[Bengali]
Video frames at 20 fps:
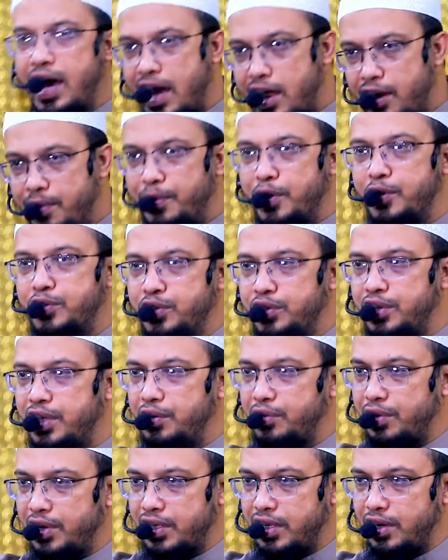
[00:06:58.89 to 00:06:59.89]
আরও মনোযোগ
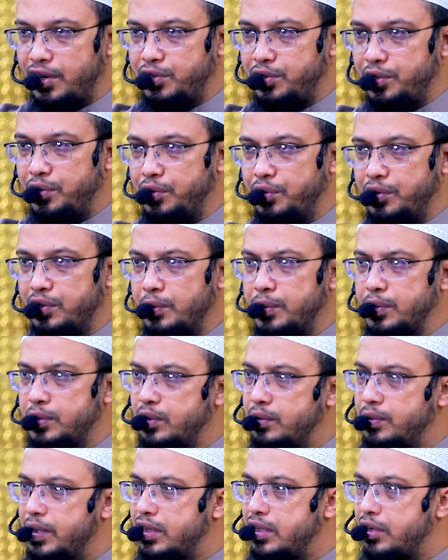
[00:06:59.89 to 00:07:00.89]
দিয়ে কোরআন তালা শুরু করতে হবে
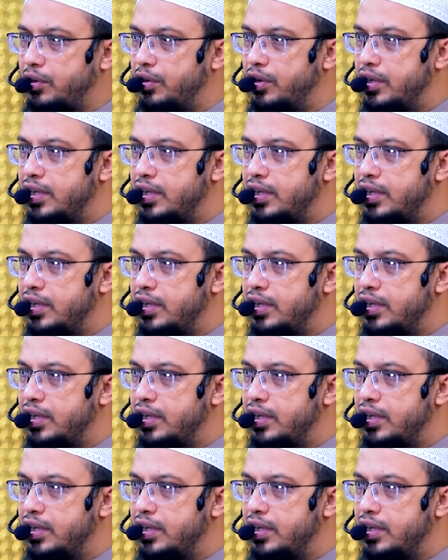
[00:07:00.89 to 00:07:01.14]
শুধুমাত্র